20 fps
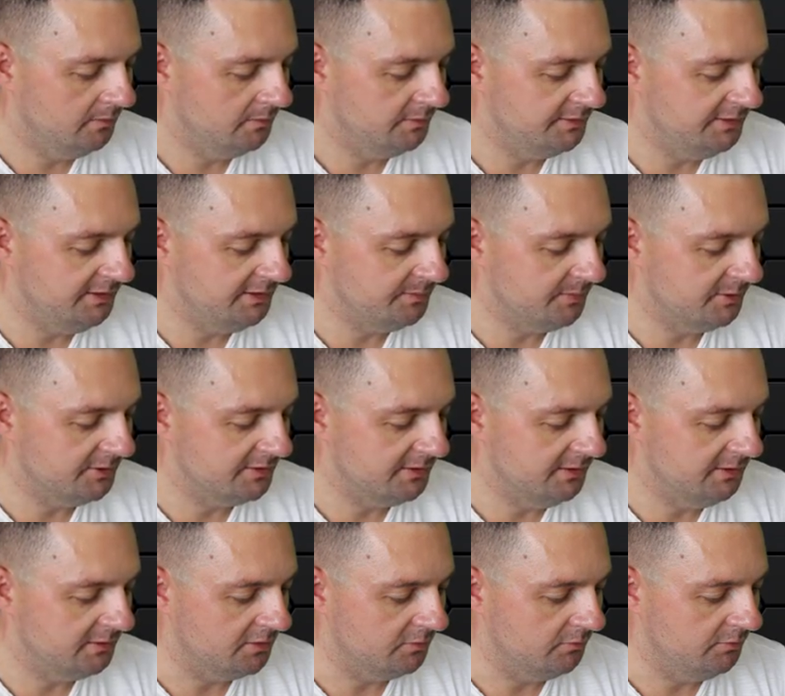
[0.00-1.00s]
Здесь по
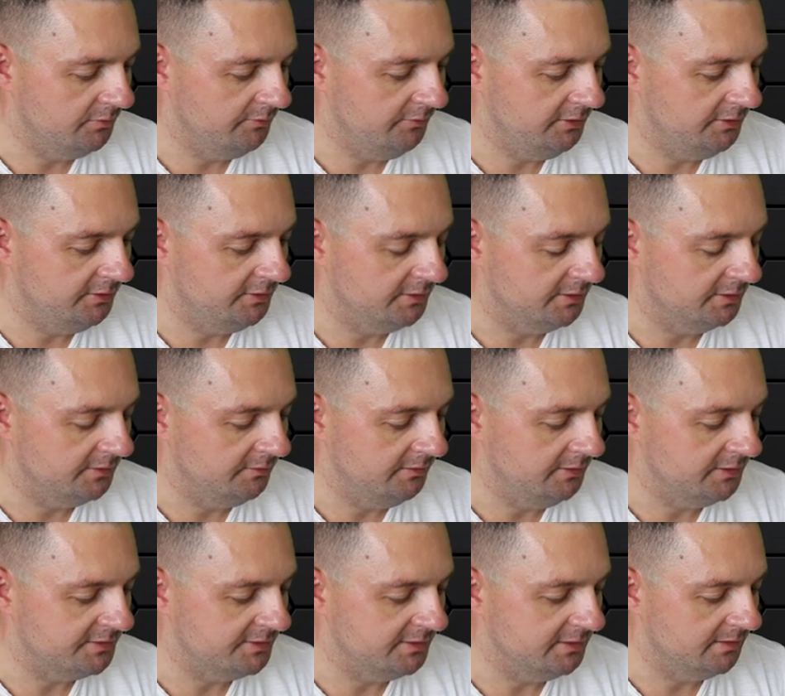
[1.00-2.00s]
центру вы видите
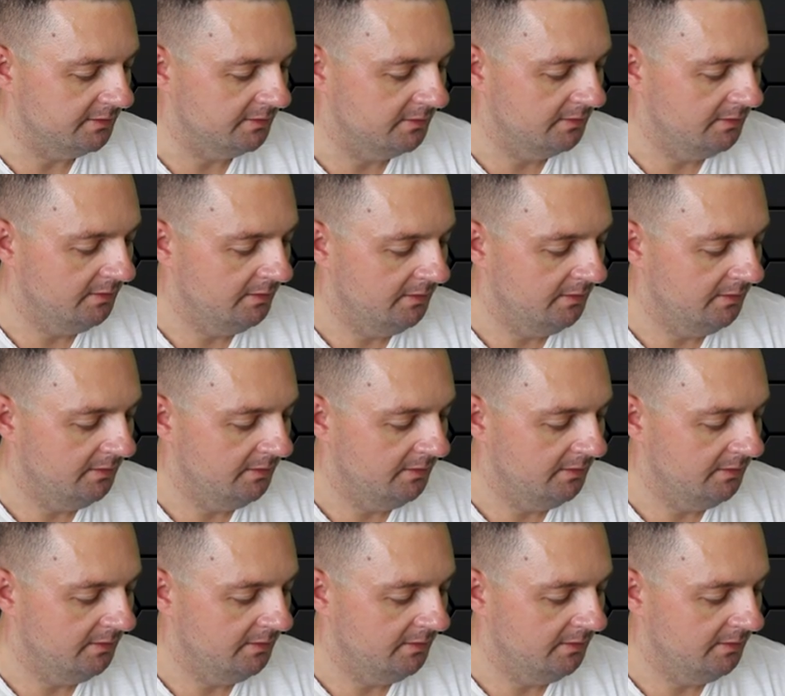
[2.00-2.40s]
отверстие